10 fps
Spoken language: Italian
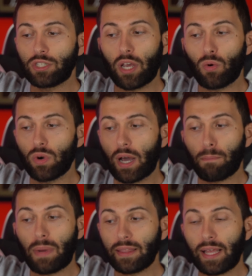c'è una
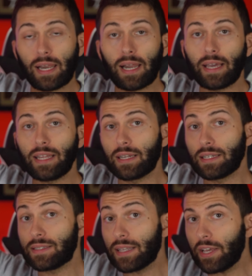bandella
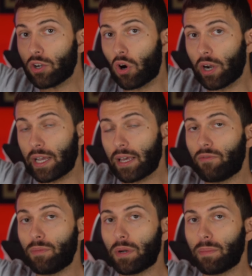in silicone che
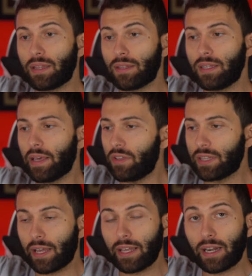vi permette di
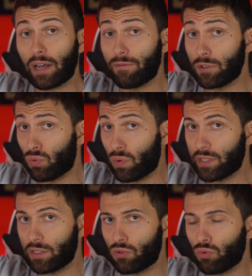evitare i graffi su
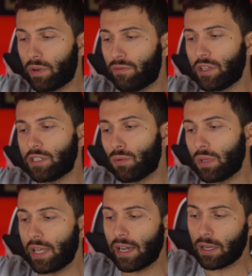qualsiasi superficie.
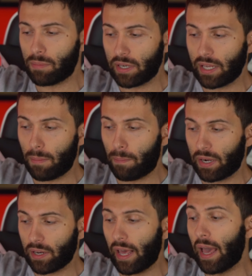Quindi anche per chi ha
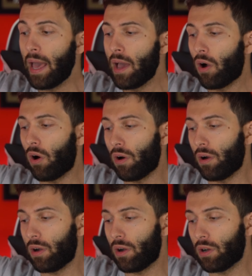parquet
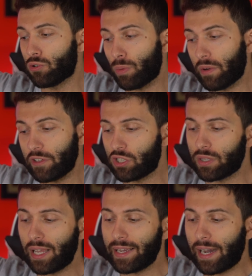o eh,
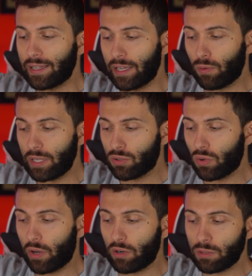superfici delicate, questo è un